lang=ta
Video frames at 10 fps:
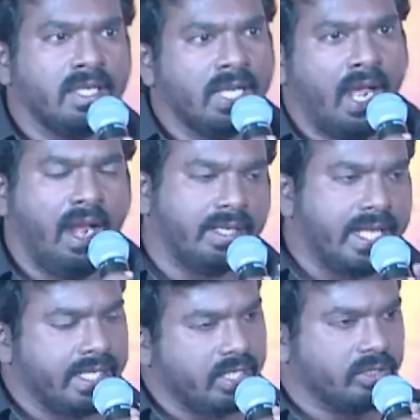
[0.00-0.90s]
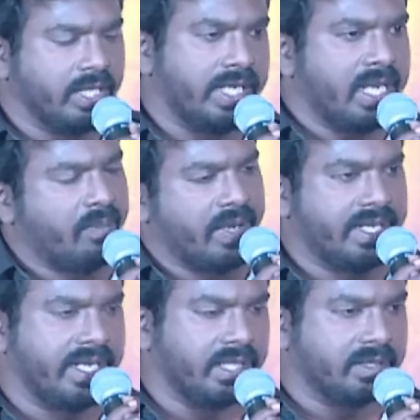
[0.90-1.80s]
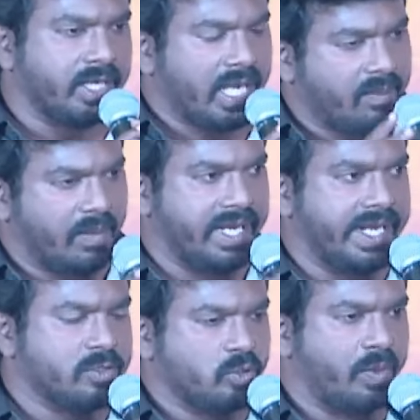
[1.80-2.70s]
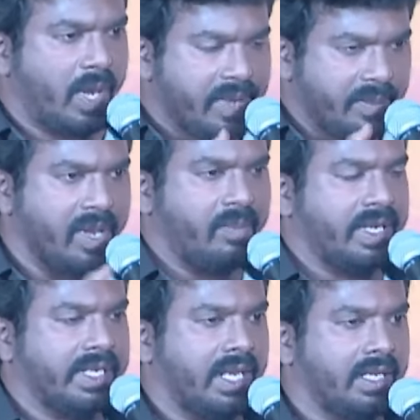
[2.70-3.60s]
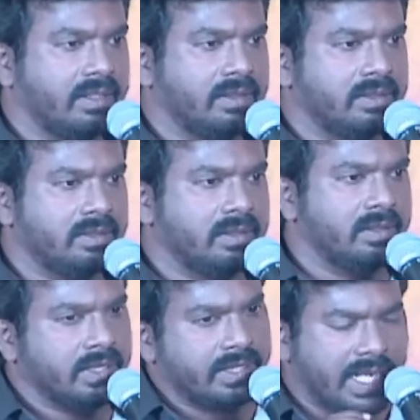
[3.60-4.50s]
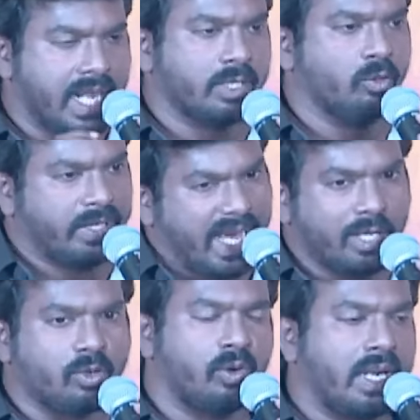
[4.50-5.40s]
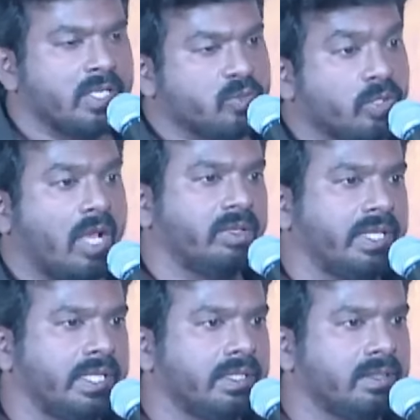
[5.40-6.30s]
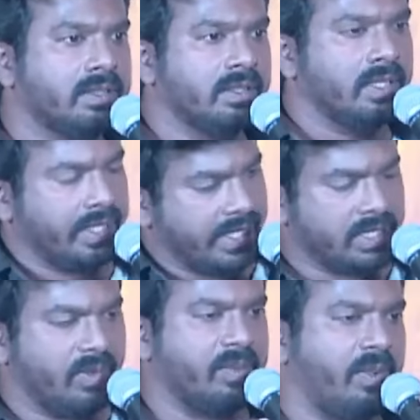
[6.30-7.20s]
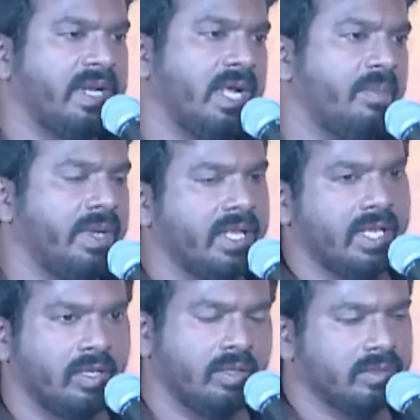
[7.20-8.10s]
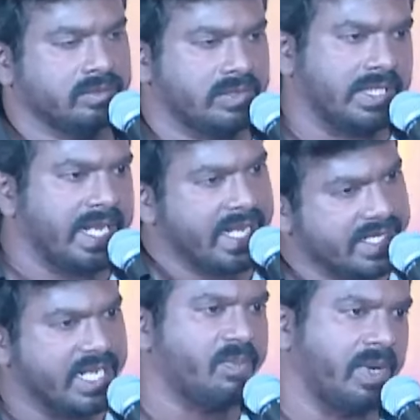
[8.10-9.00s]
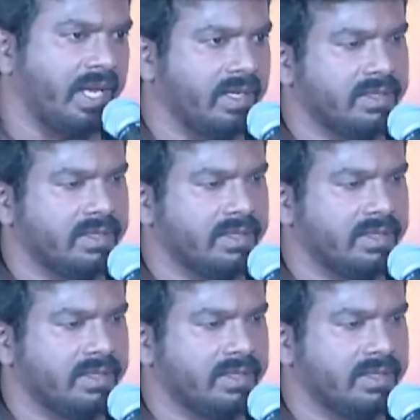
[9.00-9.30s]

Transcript: ஆ டேரக்டர் வந்து நல்லா பண்ணிருக்கீங்க தாங்க நல்லா பண்ணுறீங்க சூப்பர் அப்படியே அப்படியே பண்ணுங்க இது நல்லா இருக்கு உங்களுக்கு கேரக்டர் நல்லா சூட் ஆகுது நீங்கள் இந்த மாதிரி பண்ணுங்க அப்படின்னு நல்லா என்கரேஜ் பண்ணாங்க